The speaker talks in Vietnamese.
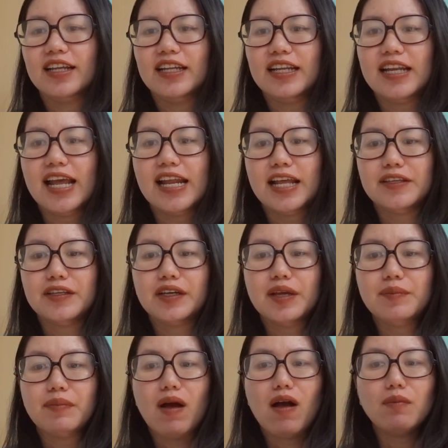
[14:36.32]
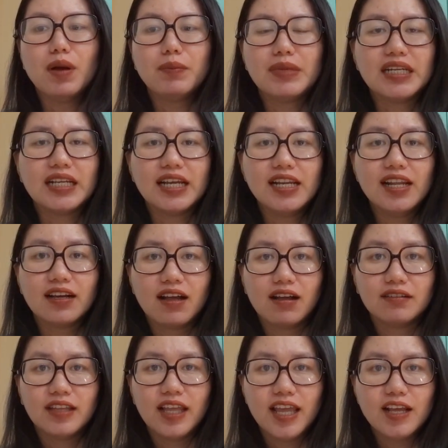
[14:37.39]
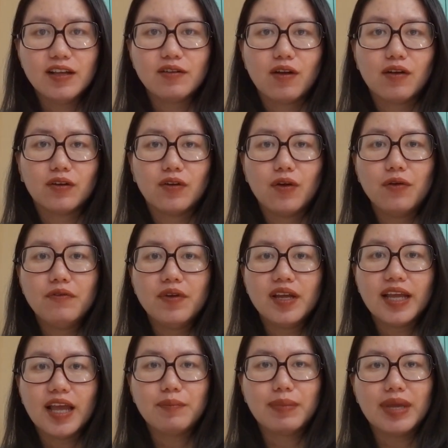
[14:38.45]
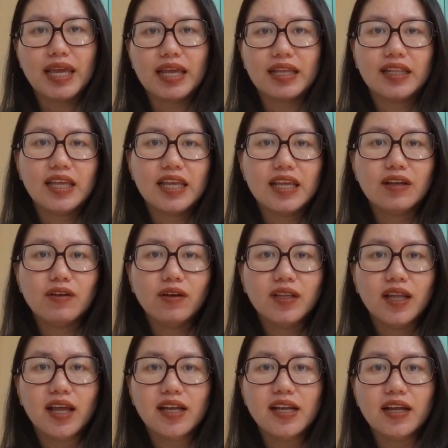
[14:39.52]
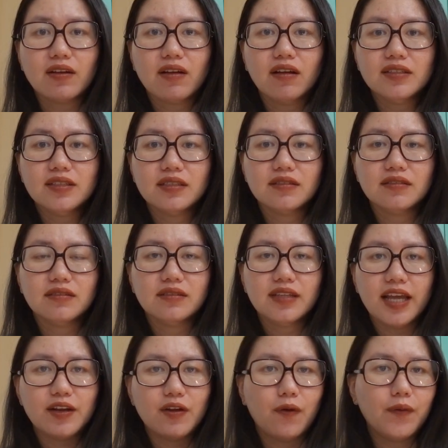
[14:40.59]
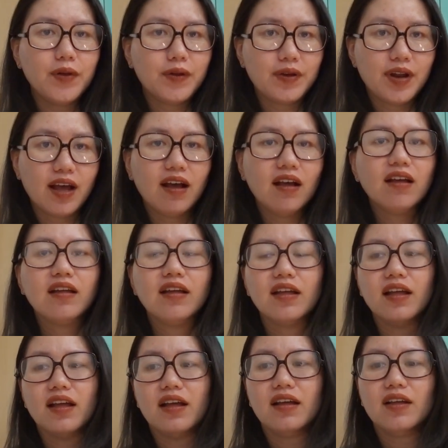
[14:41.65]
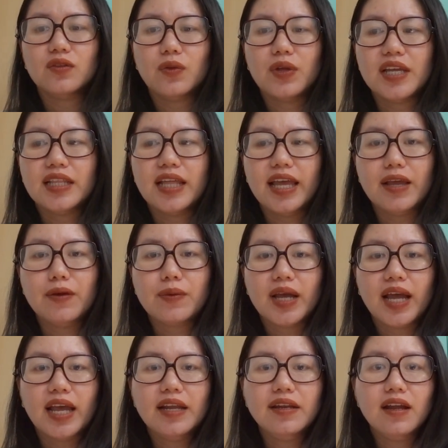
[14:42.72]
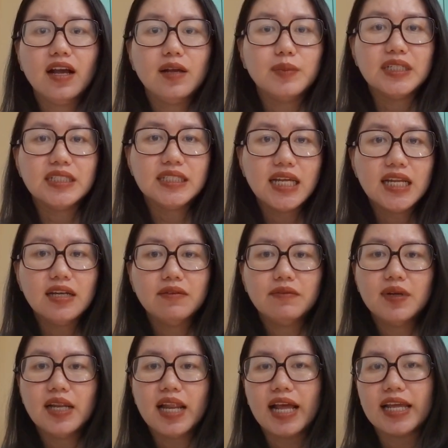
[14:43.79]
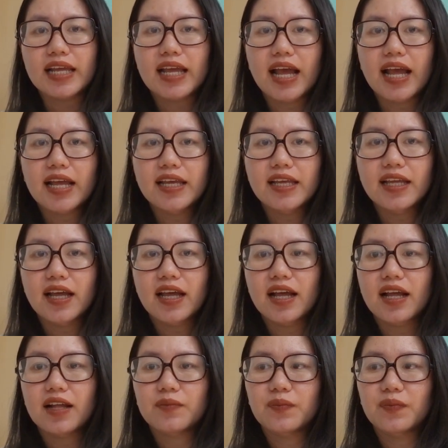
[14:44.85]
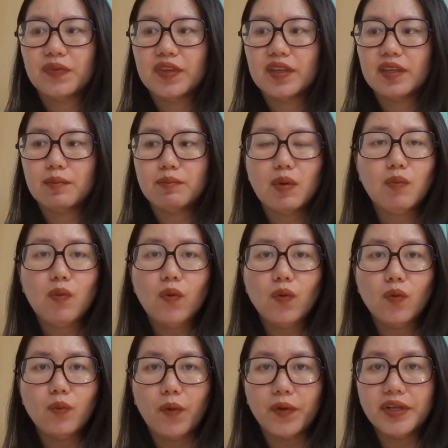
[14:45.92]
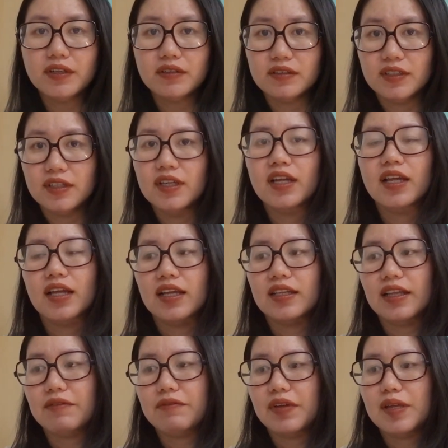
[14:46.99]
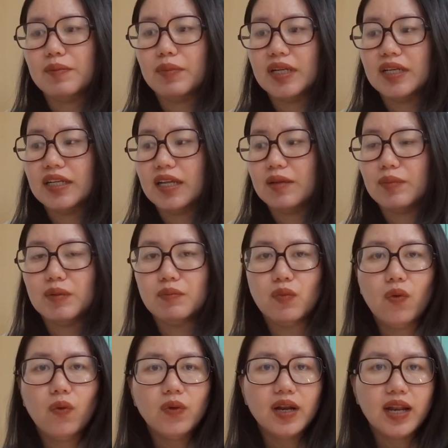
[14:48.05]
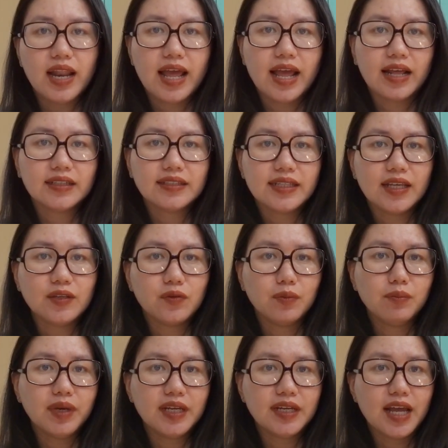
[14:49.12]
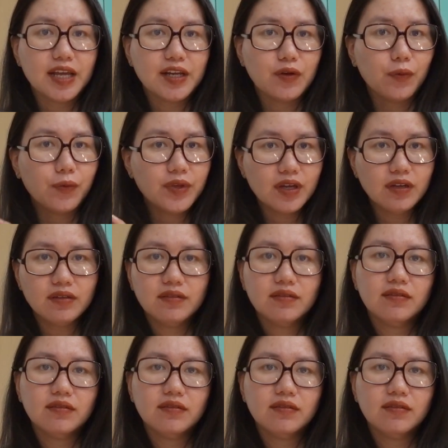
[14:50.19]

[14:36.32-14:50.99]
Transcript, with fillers: thì đây là những cái món mà mình nghĩ là cần thiết còn đối với các mẹ thì có thể là có sự thay đổi nào đó à, tùy theo cái nơi mình sinh với lại cái à, mong muốn của mỗi người tại vì mình thì mình muốn là sẽ chuẩn bị đầy đủ nhất